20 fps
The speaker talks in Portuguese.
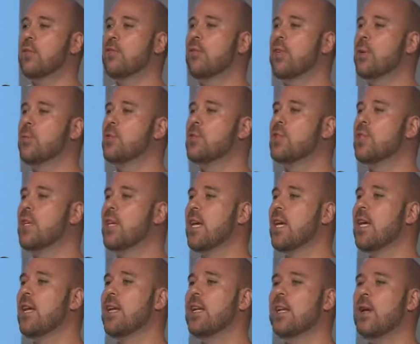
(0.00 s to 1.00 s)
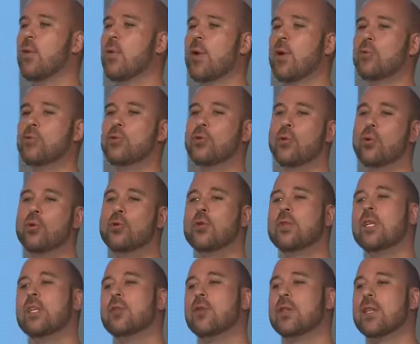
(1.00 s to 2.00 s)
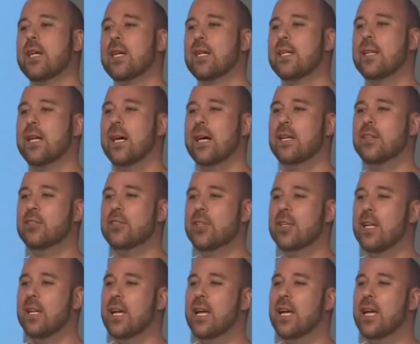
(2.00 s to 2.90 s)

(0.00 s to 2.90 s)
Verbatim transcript: vemos que ele não é o todo da totalidade,